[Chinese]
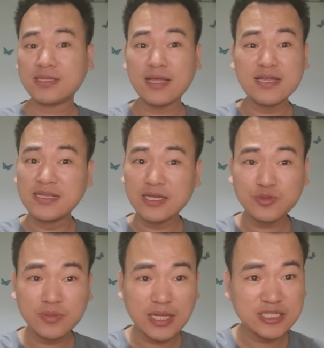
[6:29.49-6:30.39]
但人家
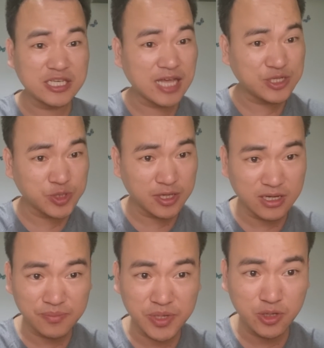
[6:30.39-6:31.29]
但其他学校
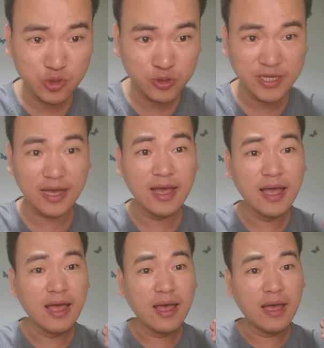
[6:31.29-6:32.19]
可没有出现
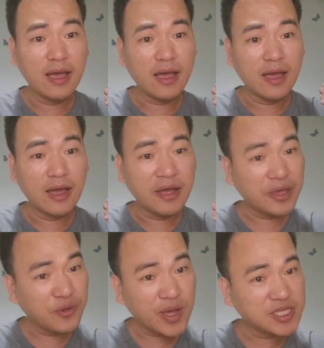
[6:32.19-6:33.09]

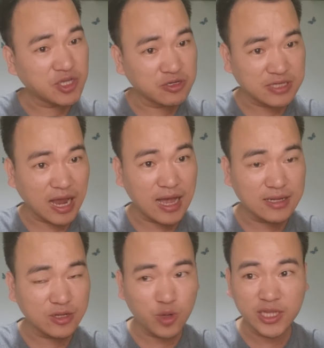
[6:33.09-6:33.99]
黑外教
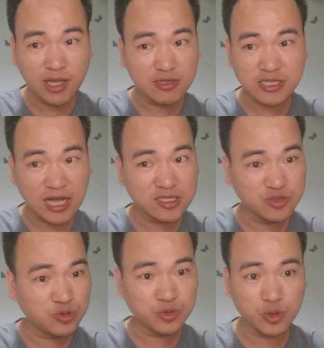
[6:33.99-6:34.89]
杀乱刀杀死
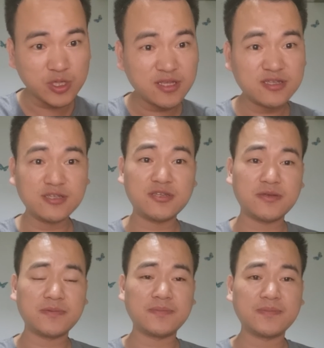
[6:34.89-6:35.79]
女学生的事
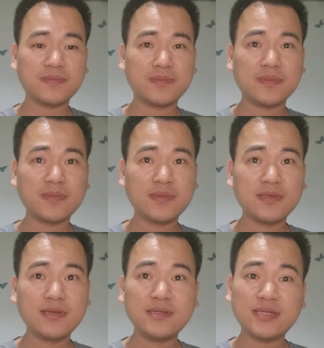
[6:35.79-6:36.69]
情，
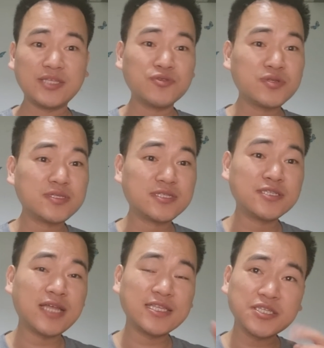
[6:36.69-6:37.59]
他就是
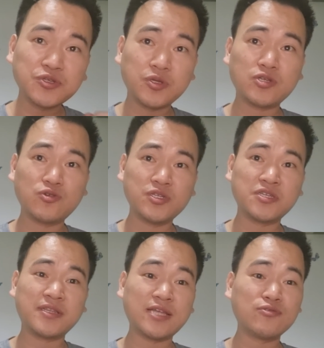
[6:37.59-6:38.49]
自他自己学校出的事
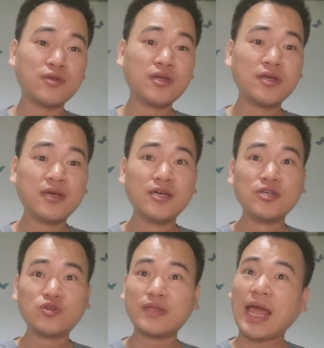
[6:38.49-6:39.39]
情，他就
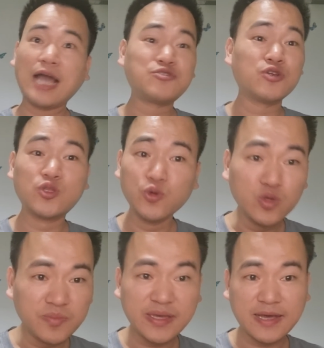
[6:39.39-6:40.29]
说哪个学校都
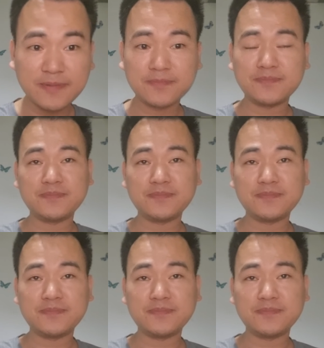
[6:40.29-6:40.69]
有命案，